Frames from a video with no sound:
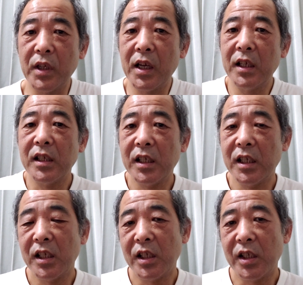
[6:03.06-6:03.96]
んな
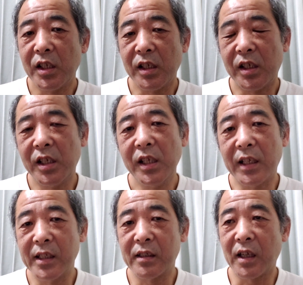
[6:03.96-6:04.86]
深
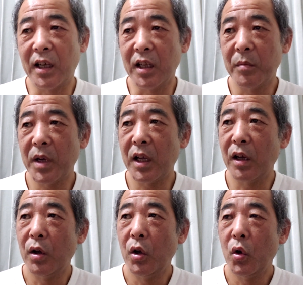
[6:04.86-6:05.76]
夜ですからね、
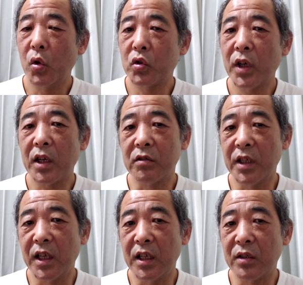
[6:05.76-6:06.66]
まあ、おそらく
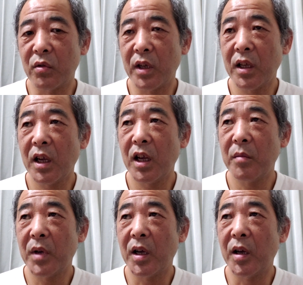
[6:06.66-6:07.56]
ね、それ
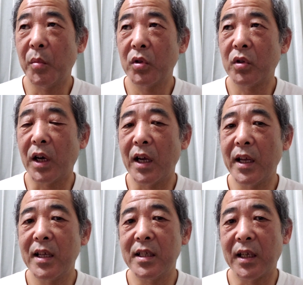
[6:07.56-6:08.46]
がまあ、もっと
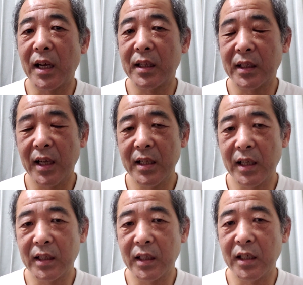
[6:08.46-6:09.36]
早い時間帯
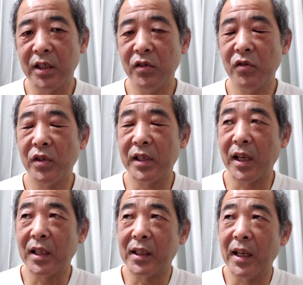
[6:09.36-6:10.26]
だったり、昼の時
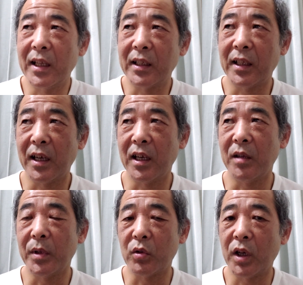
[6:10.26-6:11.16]
間帯だったら
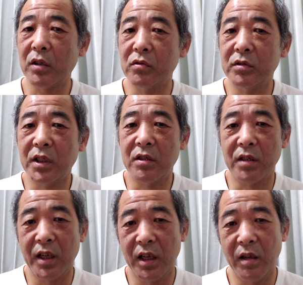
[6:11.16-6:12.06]
ね、まあトラックの運転手
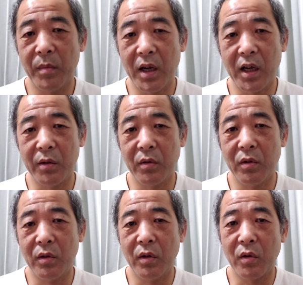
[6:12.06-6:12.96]
ね、まああ
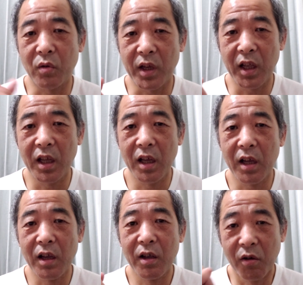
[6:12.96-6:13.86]
の、これ、
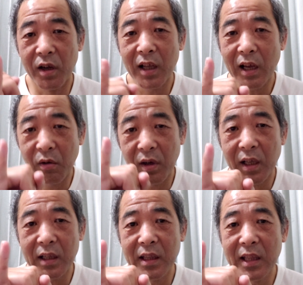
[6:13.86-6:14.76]
これが、こ
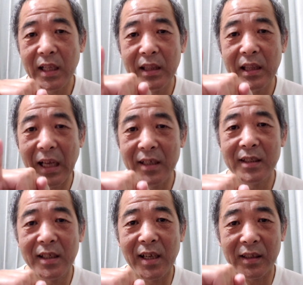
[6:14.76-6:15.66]
れが何
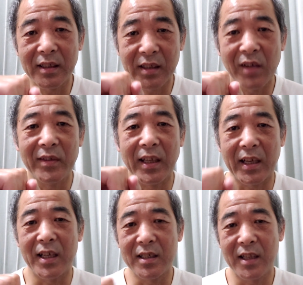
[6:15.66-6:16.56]
しちゃってさ、みたい
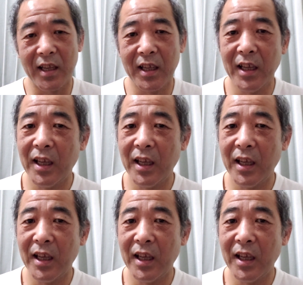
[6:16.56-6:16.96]
な感じで、